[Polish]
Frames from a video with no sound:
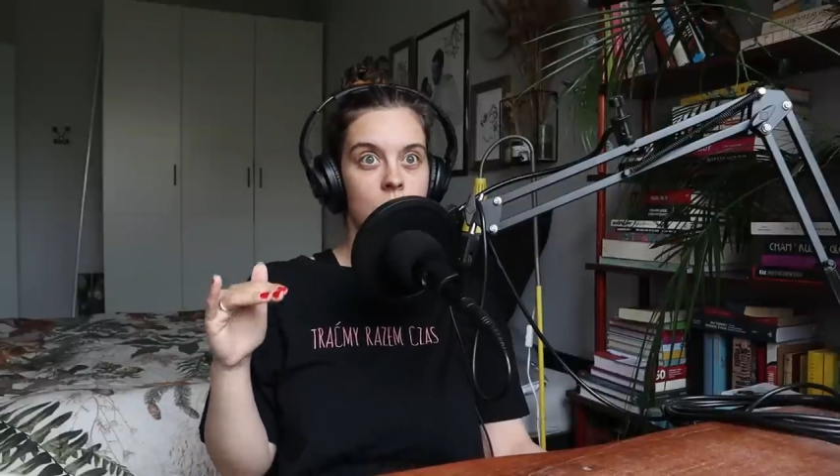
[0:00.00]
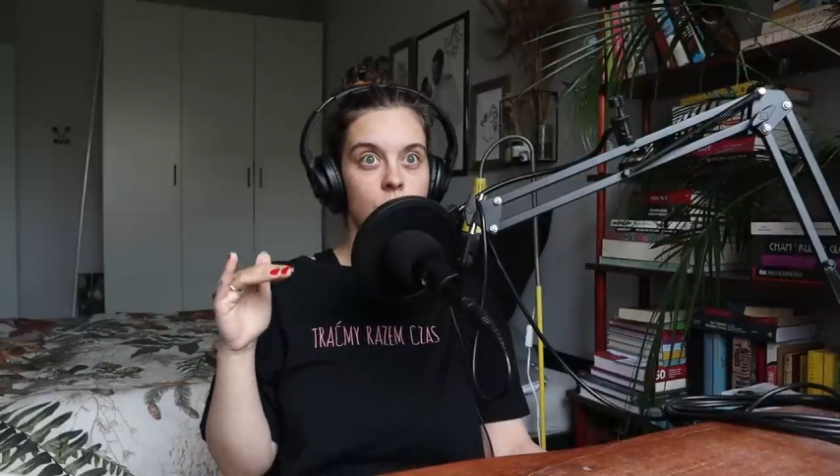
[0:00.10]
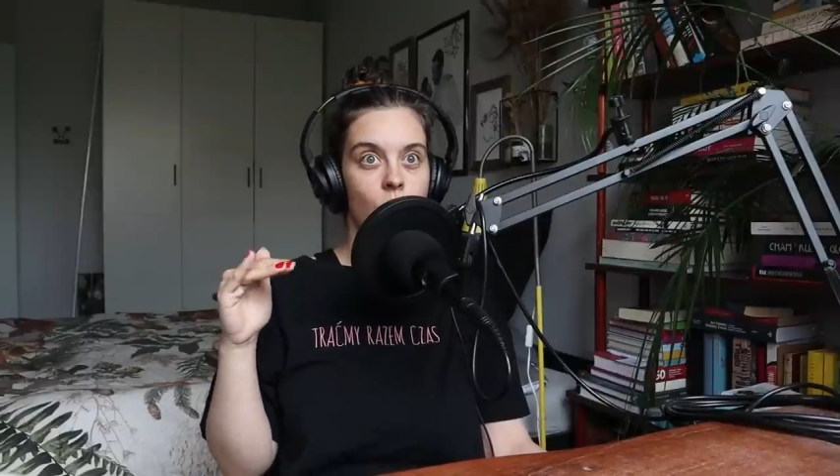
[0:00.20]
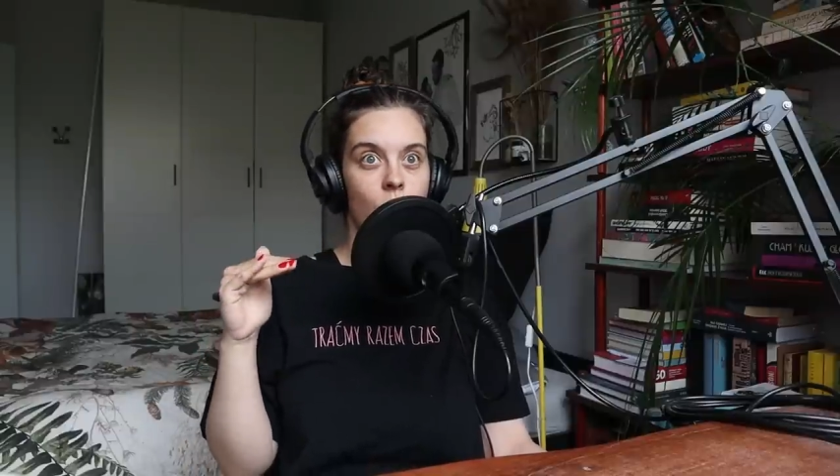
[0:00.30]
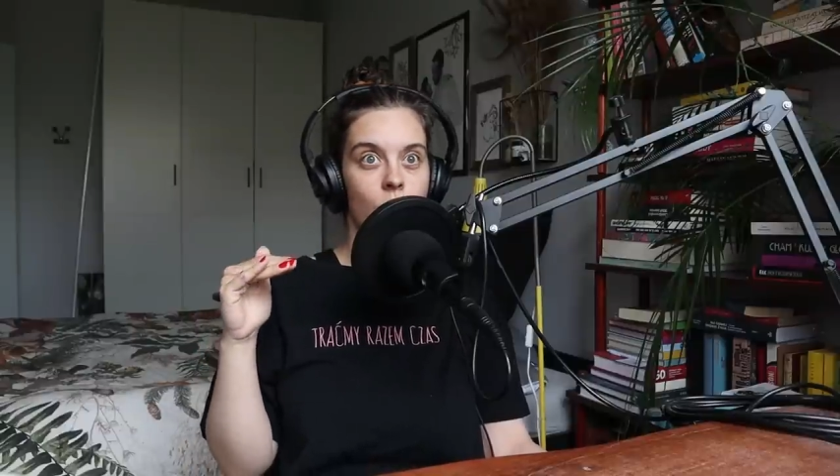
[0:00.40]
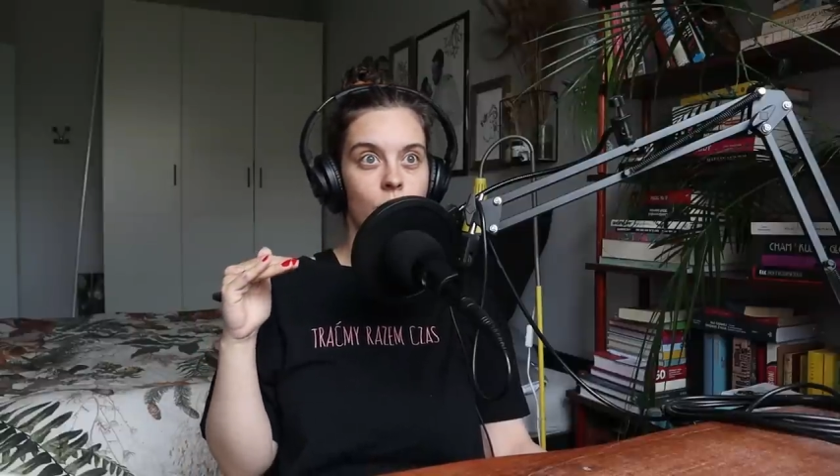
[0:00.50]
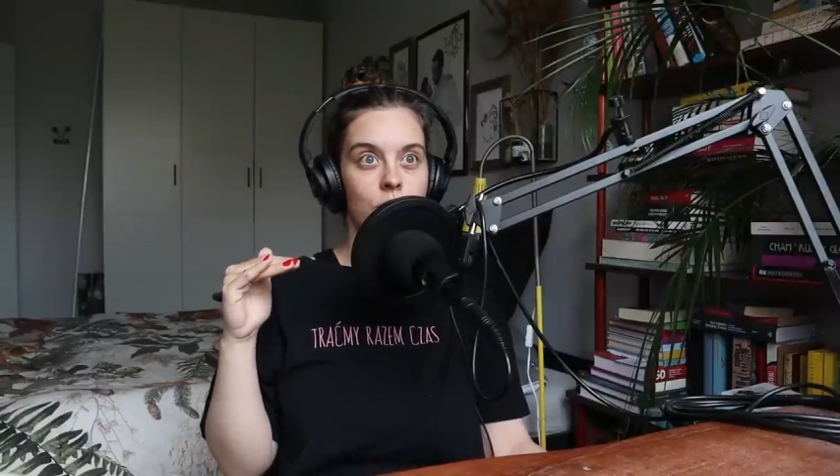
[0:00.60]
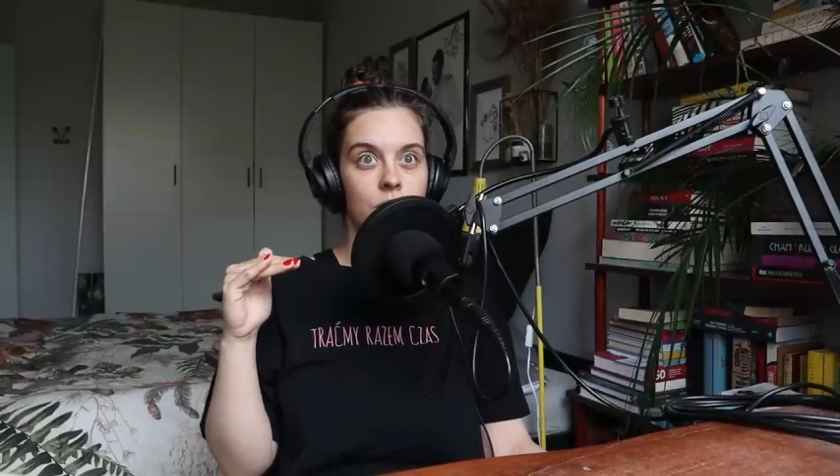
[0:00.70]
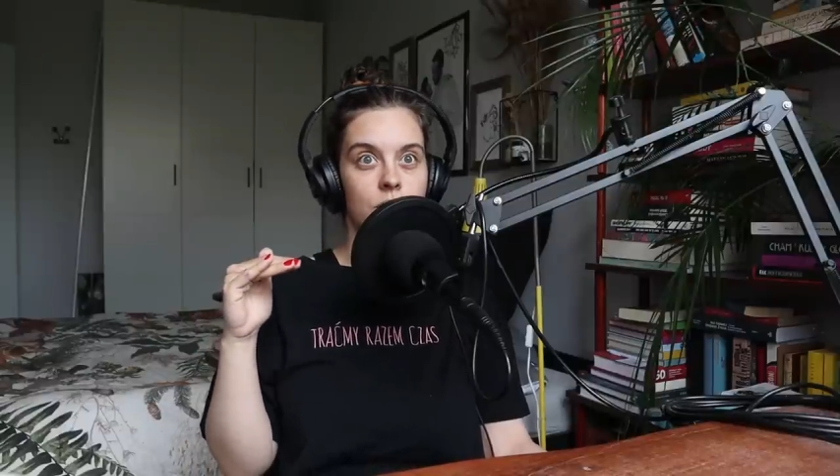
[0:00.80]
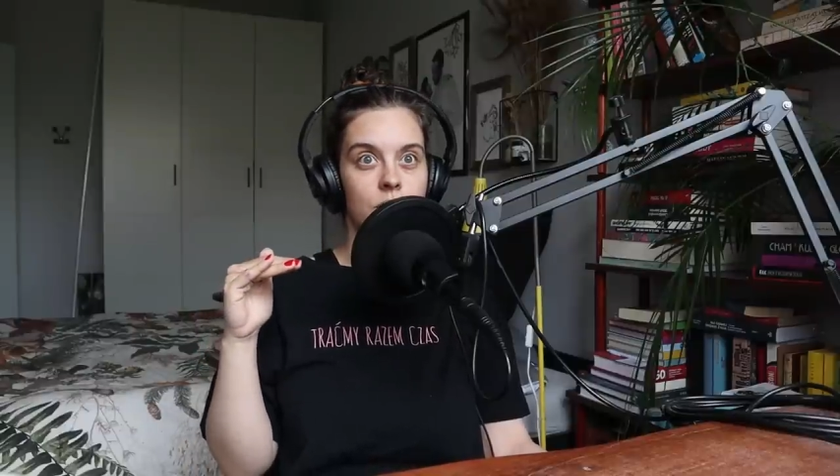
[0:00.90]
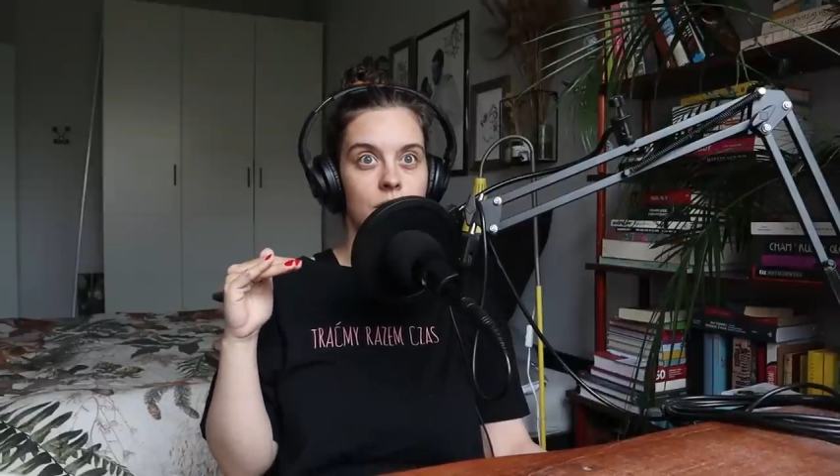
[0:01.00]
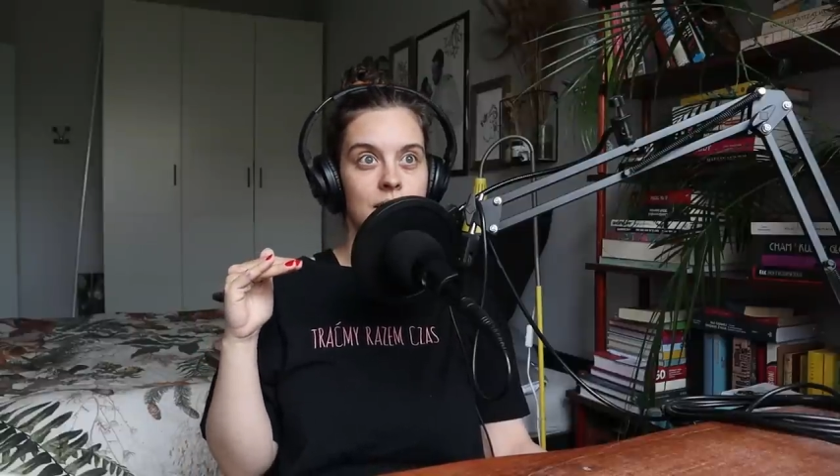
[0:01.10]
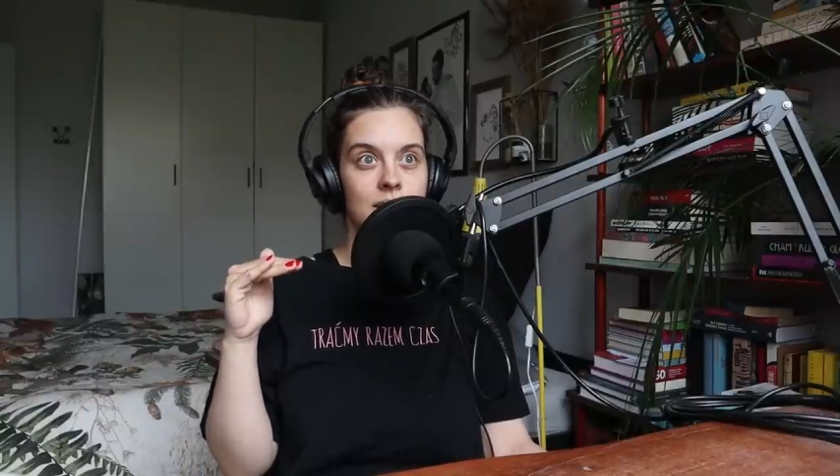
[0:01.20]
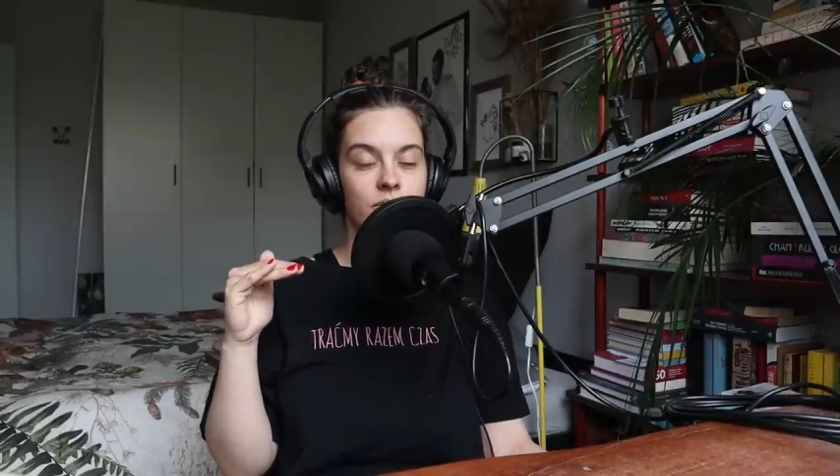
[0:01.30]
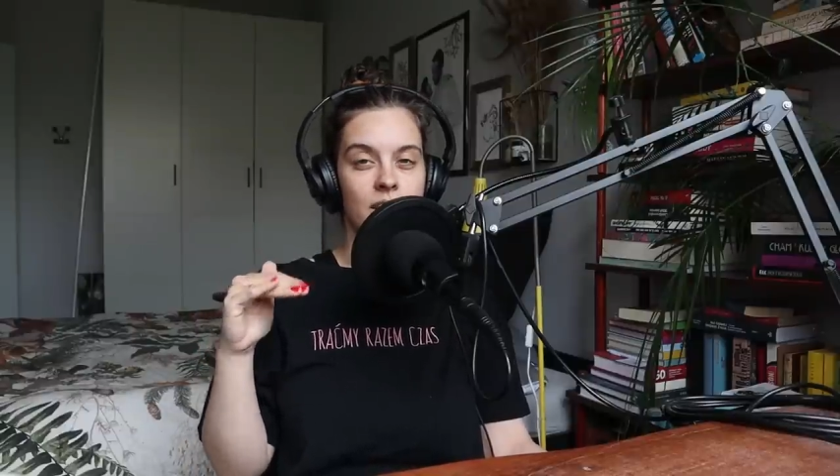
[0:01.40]
To y,
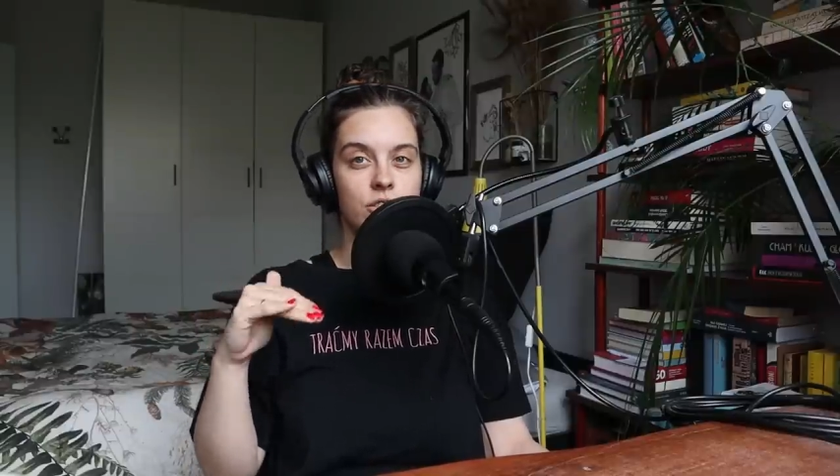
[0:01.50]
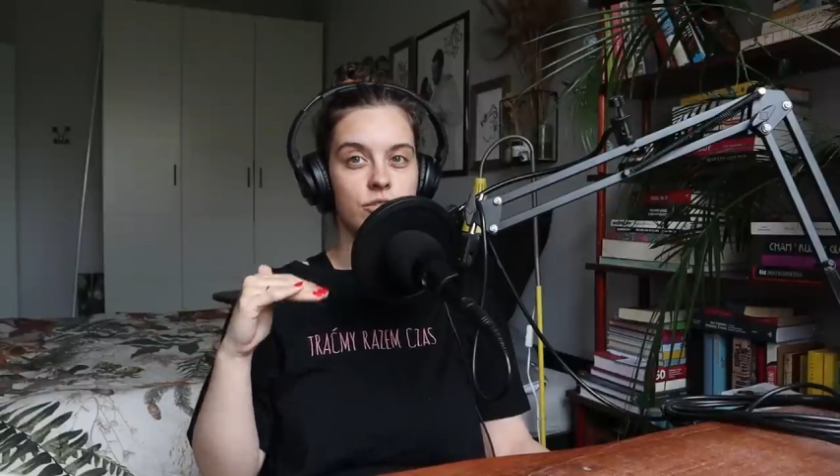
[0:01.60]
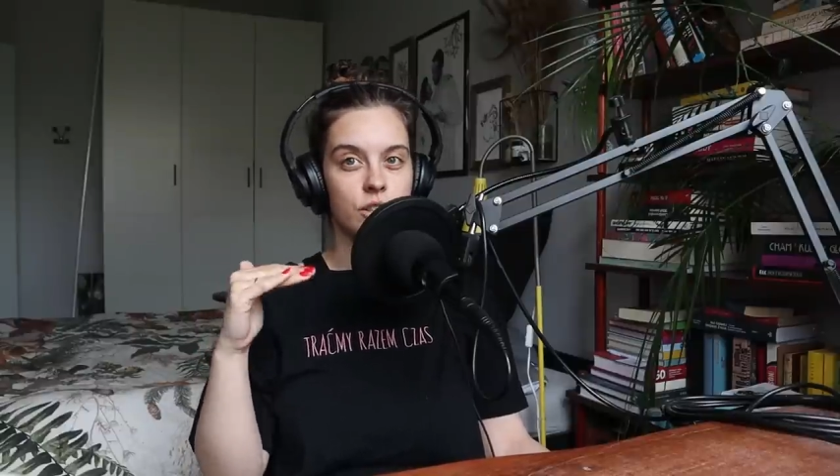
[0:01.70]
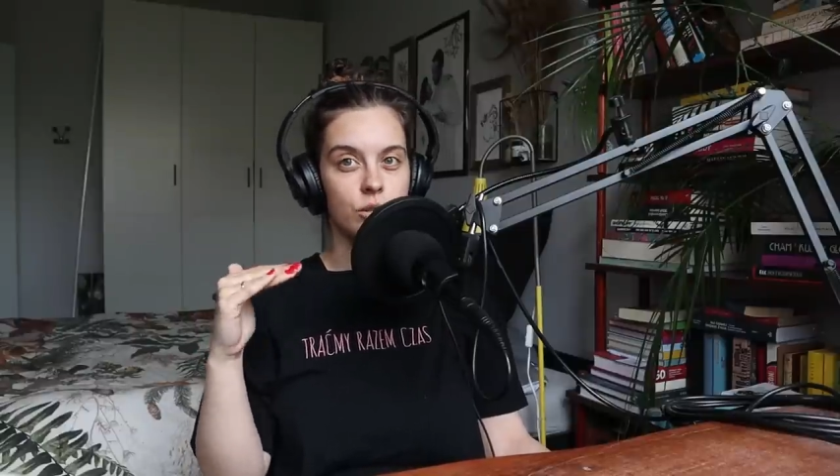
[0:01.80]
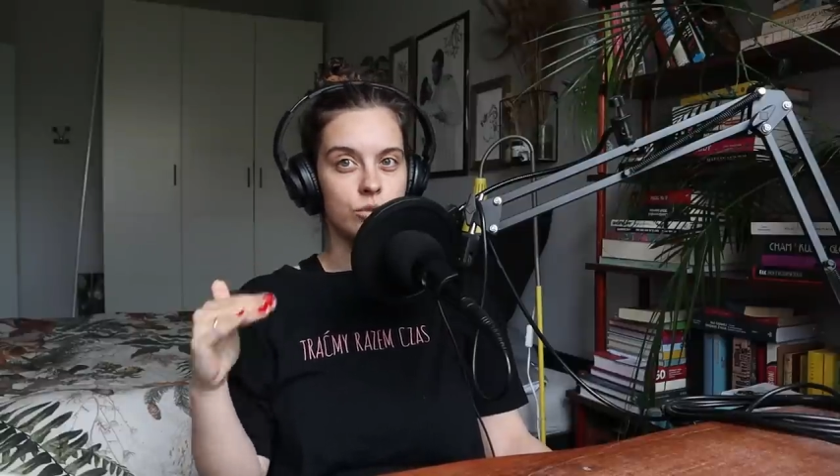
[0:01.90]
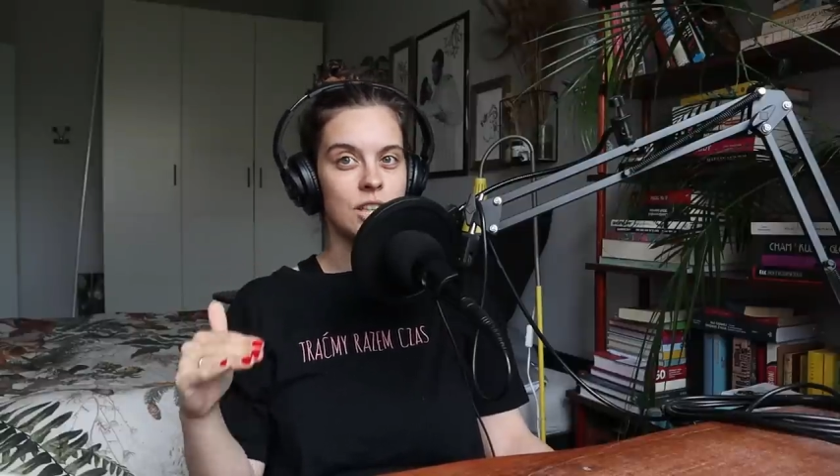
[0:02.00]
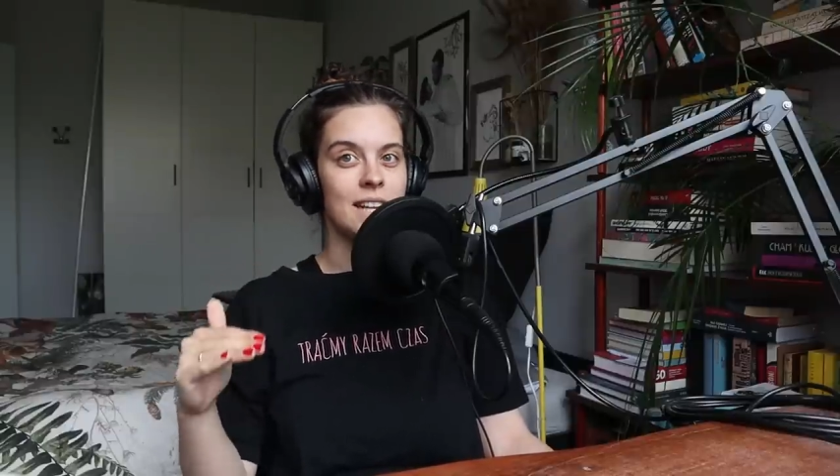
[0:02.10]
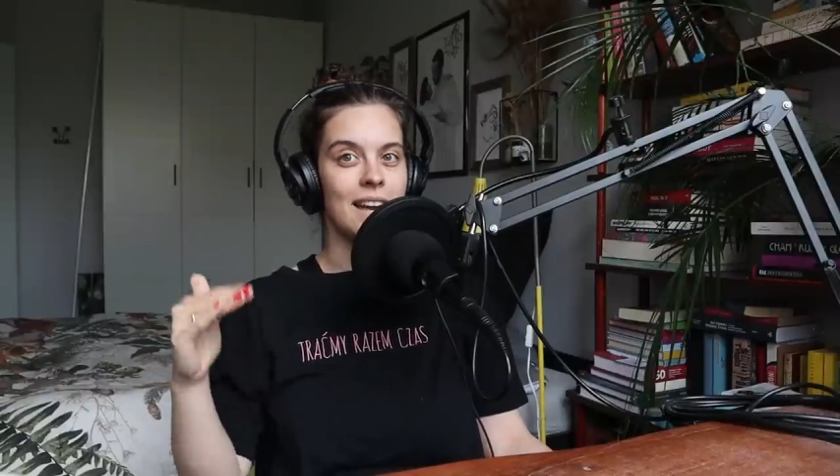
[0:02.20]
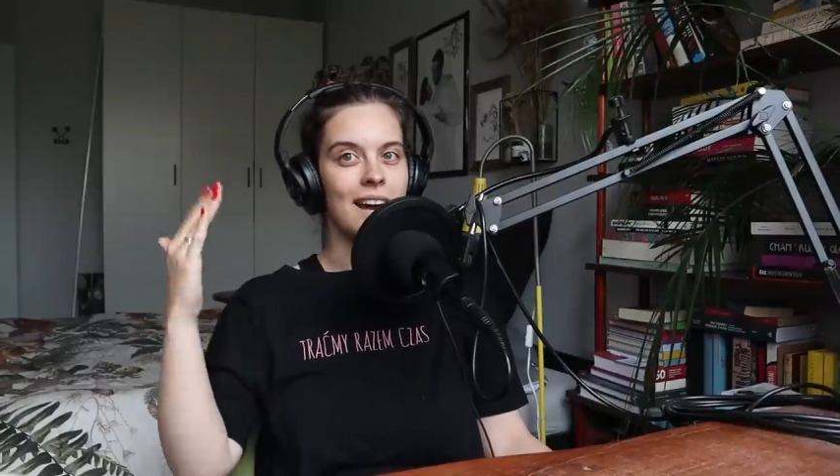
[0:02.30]
jest wręcz wykluczenie,